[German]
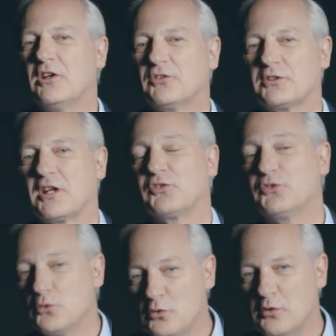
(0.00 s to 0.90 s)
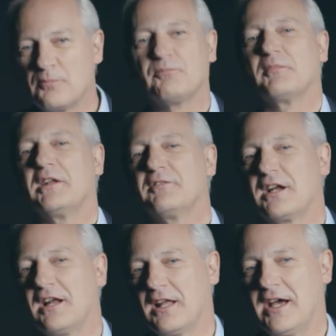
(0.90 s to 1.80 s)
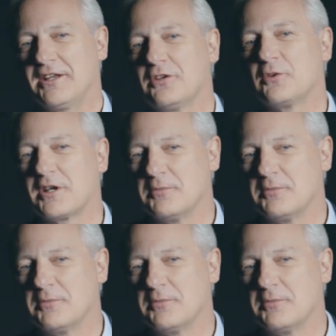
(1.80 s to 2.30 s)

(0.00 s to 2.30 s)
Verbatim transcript: sodass du entweder alleine oder